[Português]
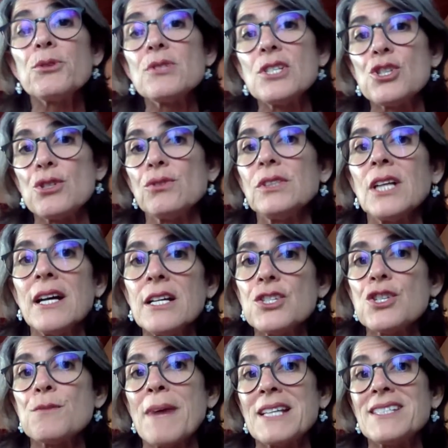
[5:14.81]
para os
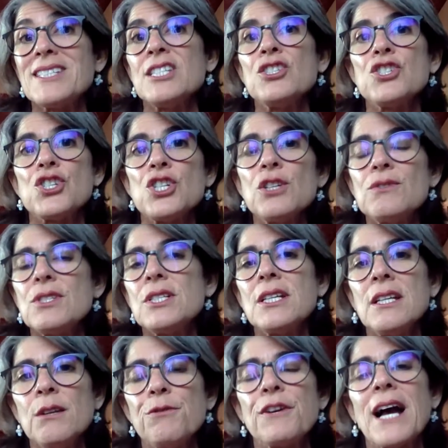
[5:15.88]
estudantes, mais sentido,
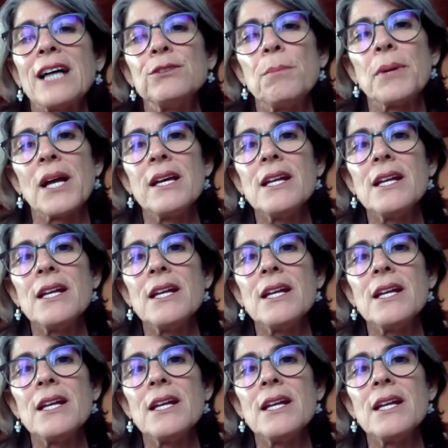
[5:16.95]
significado para